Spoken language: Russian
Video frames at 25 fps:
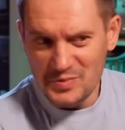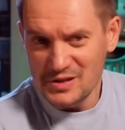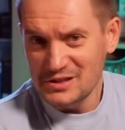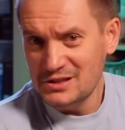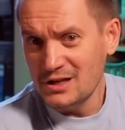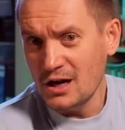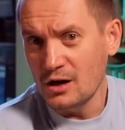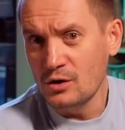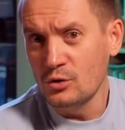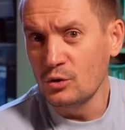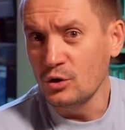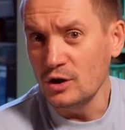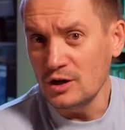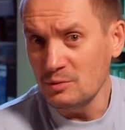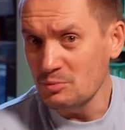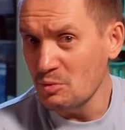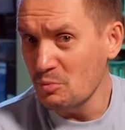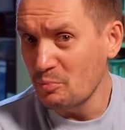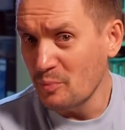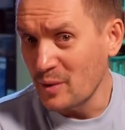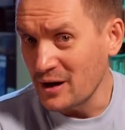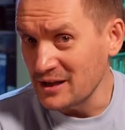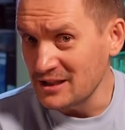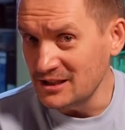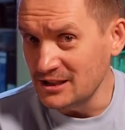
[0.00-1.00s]
без какой-либо
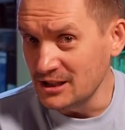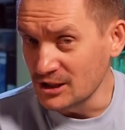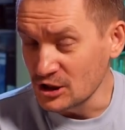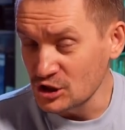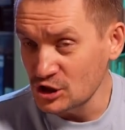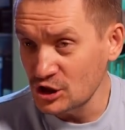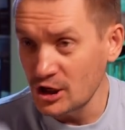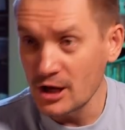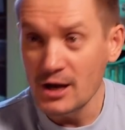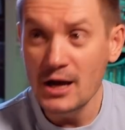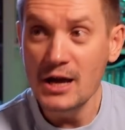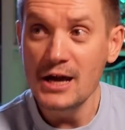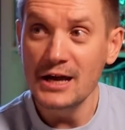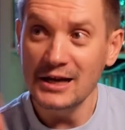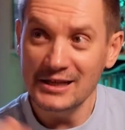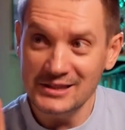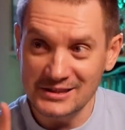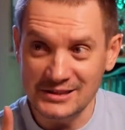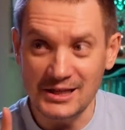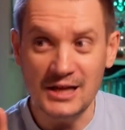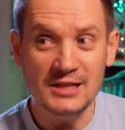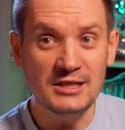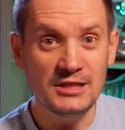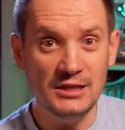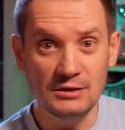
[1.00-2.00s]
поддержки
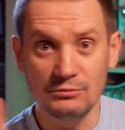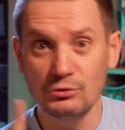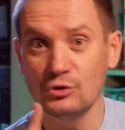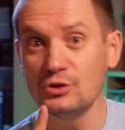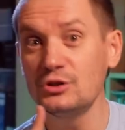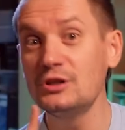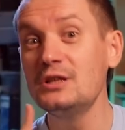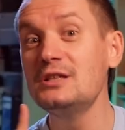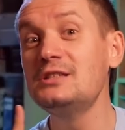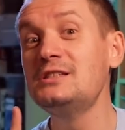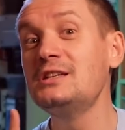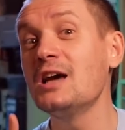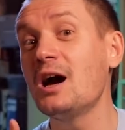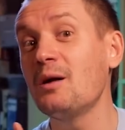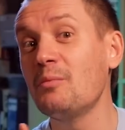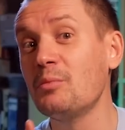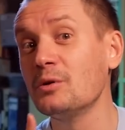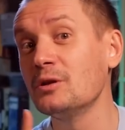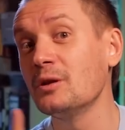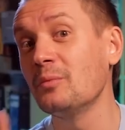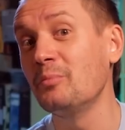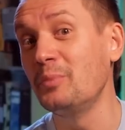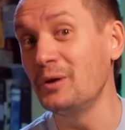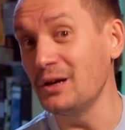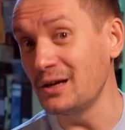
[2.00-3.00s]
кстати, его нельзя
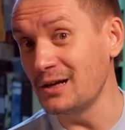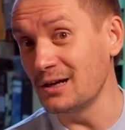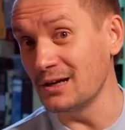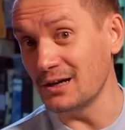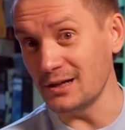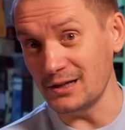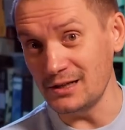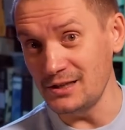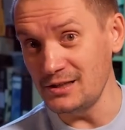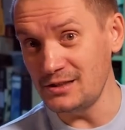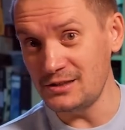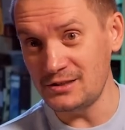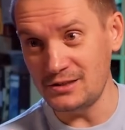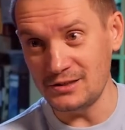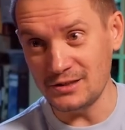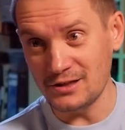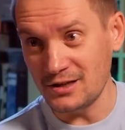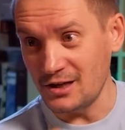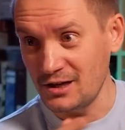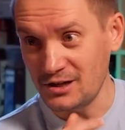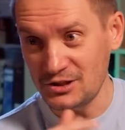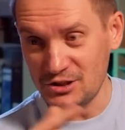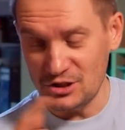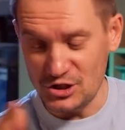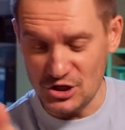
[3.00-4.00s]
было прикрыть,
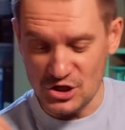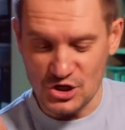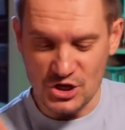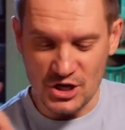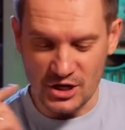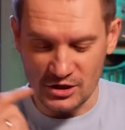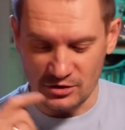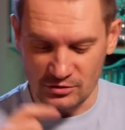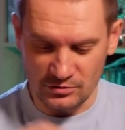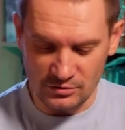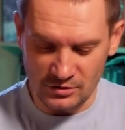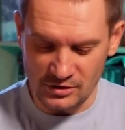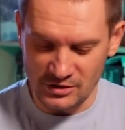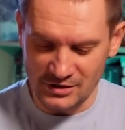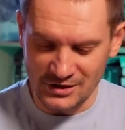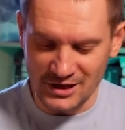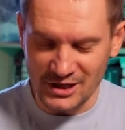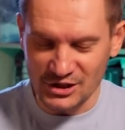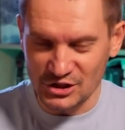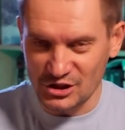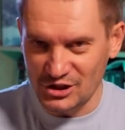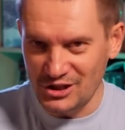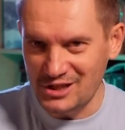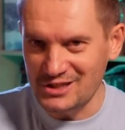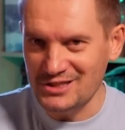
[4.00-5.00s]
как сейчас. То есть
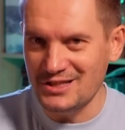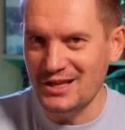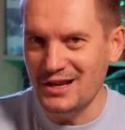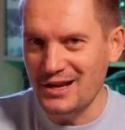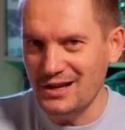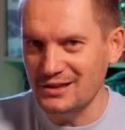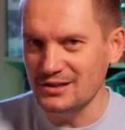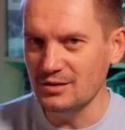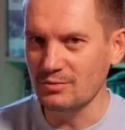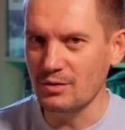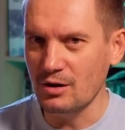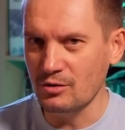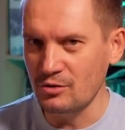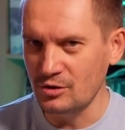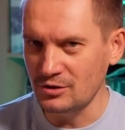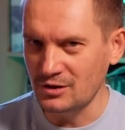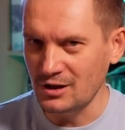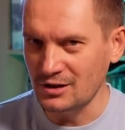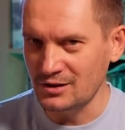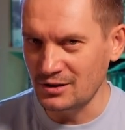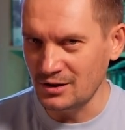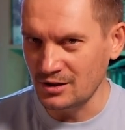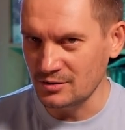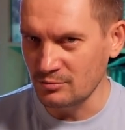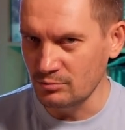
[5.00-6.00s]
даже если рядом
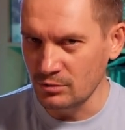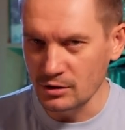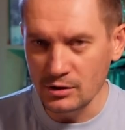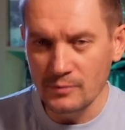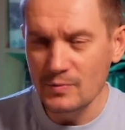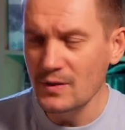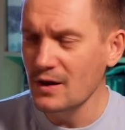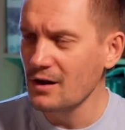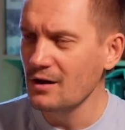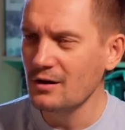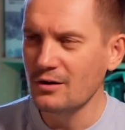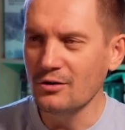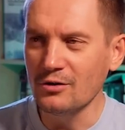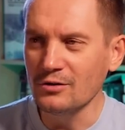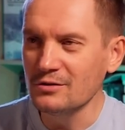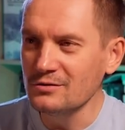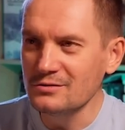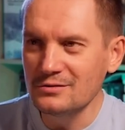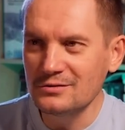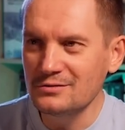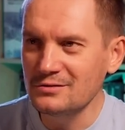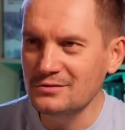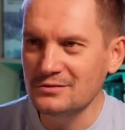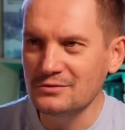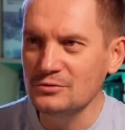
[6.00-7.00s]
какой-то отряд был,
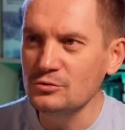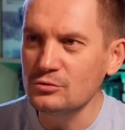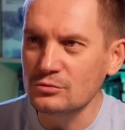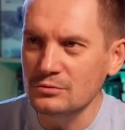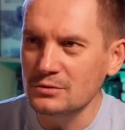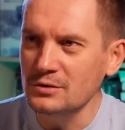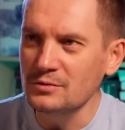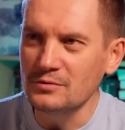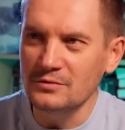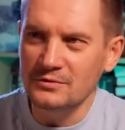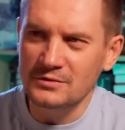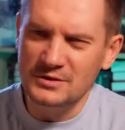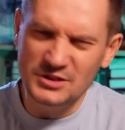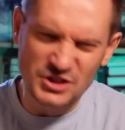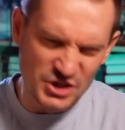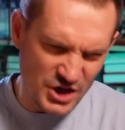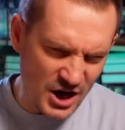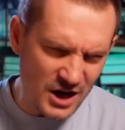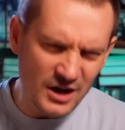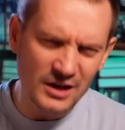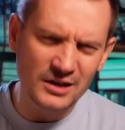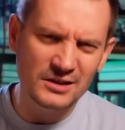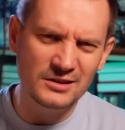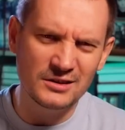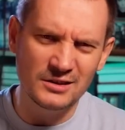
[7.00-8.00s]
он, ну,
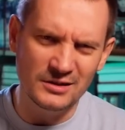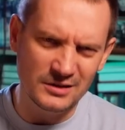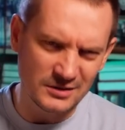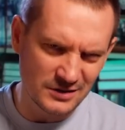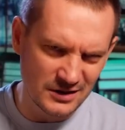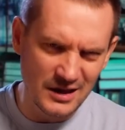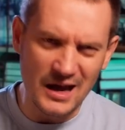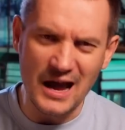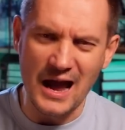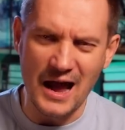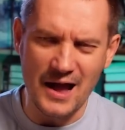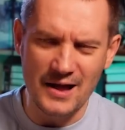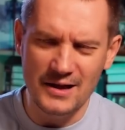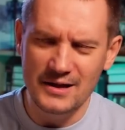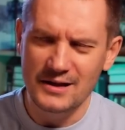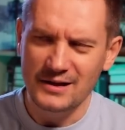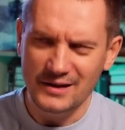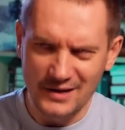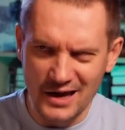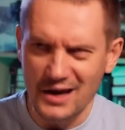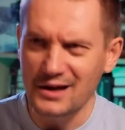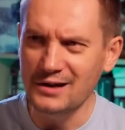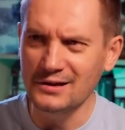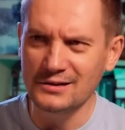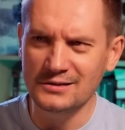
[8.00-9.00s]
character, да,
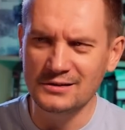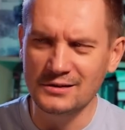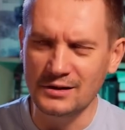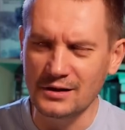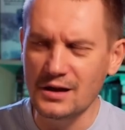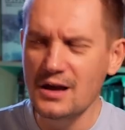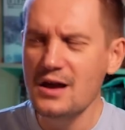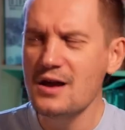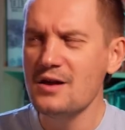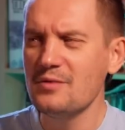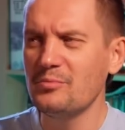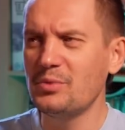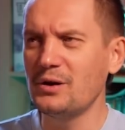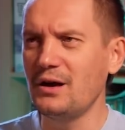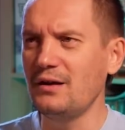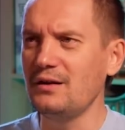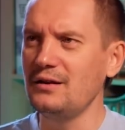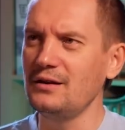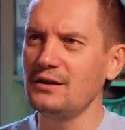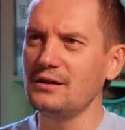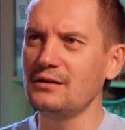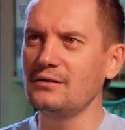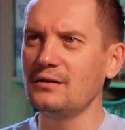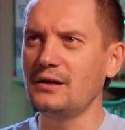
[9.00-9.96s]
character, правильно